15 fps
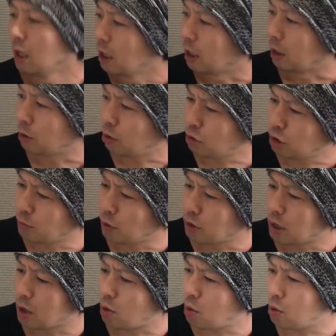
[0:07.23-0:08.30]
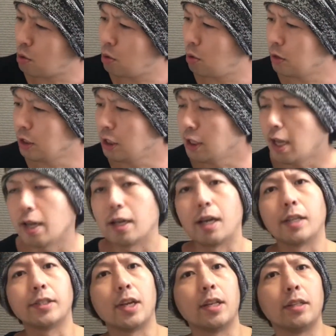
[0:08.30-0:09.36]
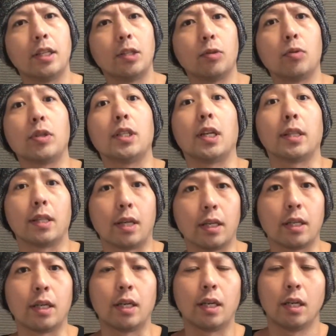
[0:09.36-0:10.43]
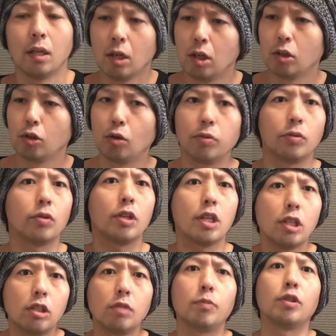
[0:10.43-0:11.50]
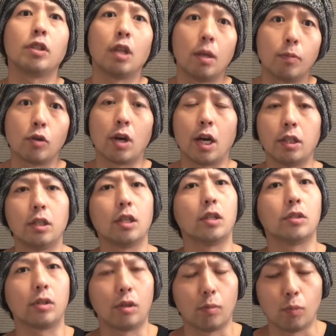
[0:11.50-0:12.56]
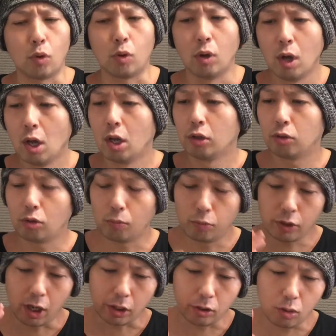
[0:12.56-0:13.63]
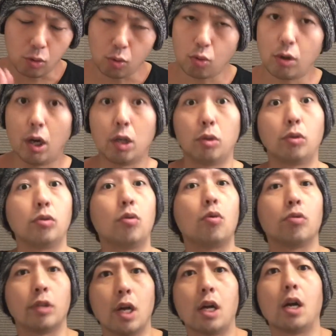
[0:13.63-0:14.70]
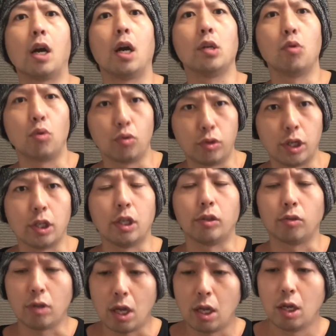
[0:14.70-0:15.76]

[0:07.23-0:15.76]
え当時僕が高校2年か3年の時だったかな。ソフトテニス部にね、僕入ってたんですけども、その部活の後輩とすごく仲が良くてですね、